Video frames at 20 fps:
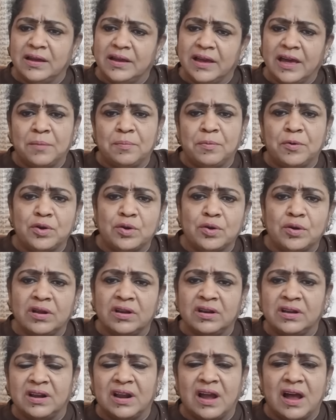ஏர்போர்ட்டுக்குள்ள
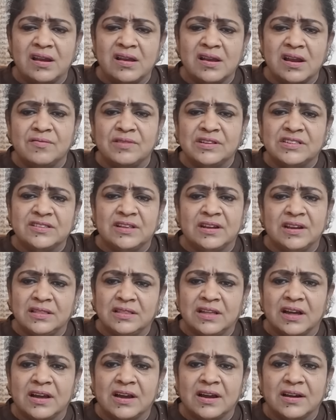இருக்கிற ஆளுகளை வச்சு தானே
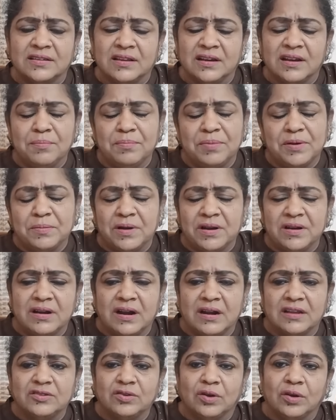தங்க கடத்தல்லாம் பெரும்பாலும்
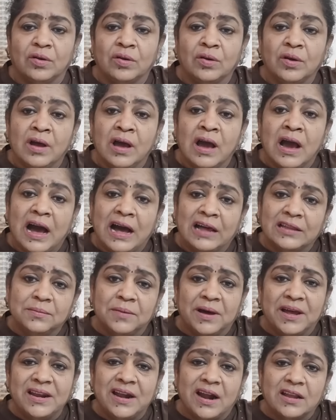நடத்துவோம் அது
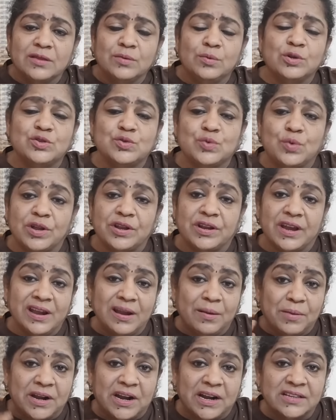மாதிரி நடந்து போச்சு போல இருக்கே
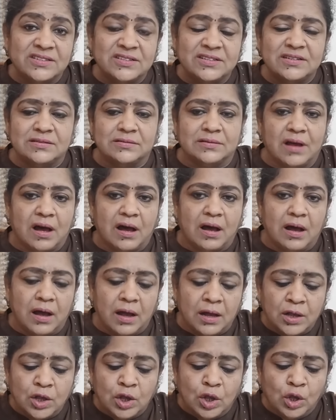நம்ம நினச்சிக்கிட்டு இருந்தா
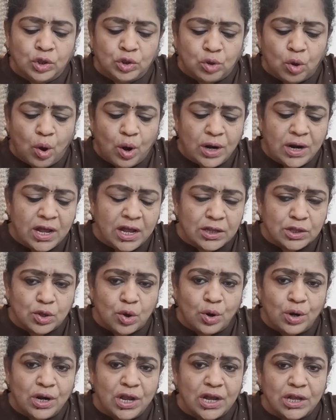தோண்ட
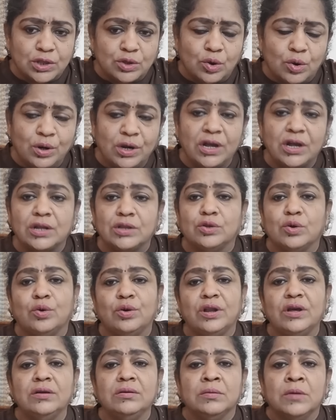தோண்ட தோண்ட
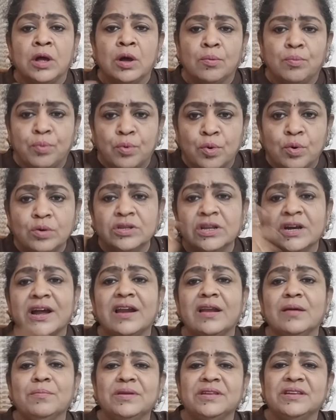தோண்ட பூதம்
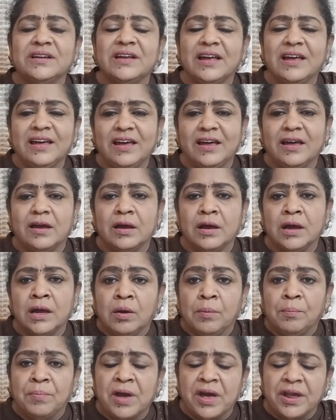கிளம்புதுங்க
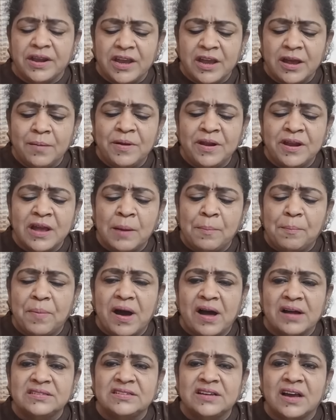பெரிய பெரிய
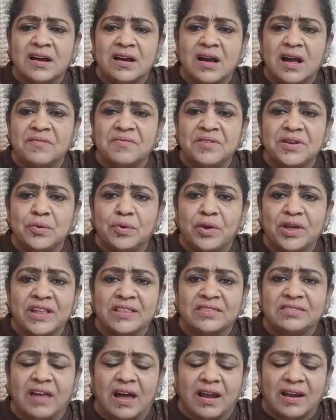பாஜகவினுடைய
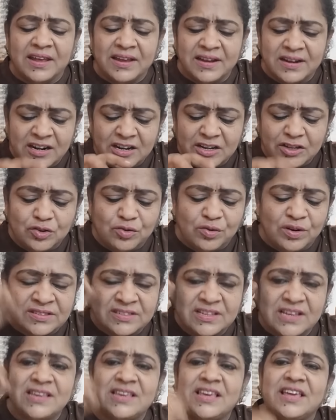தலைகள் இதுக்குள்ள
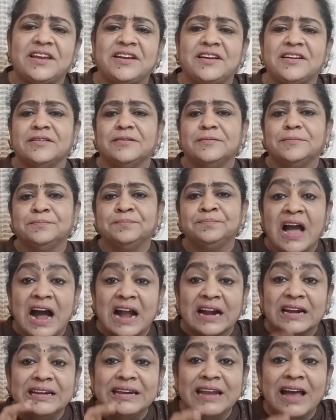சிக்கி இருக்கு
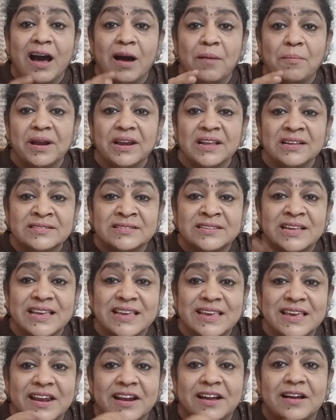அண்ணாமலை
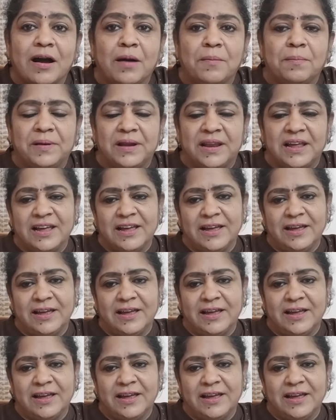சிக்கி இருக்காப்ல